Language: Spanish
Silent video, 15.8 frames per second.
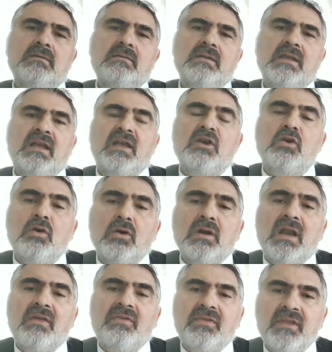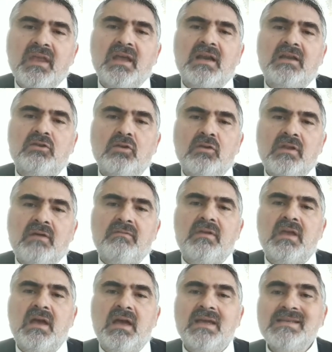de que no naciera
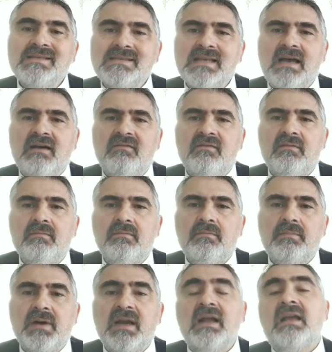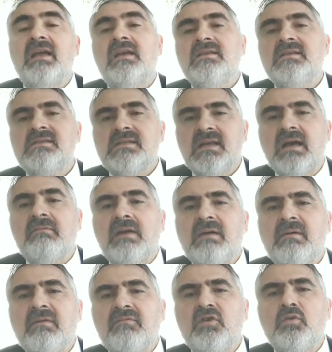todavía Esab para que
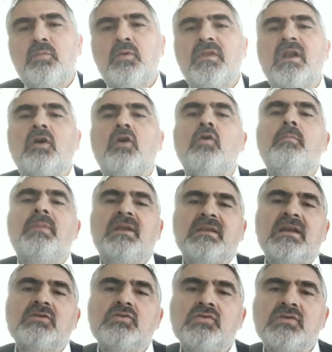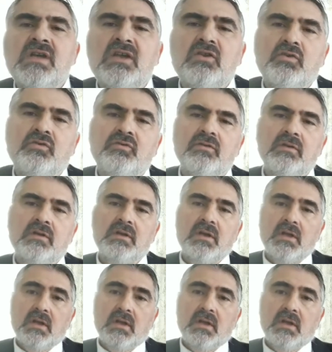Abraham Avinu pudiera completar sus años.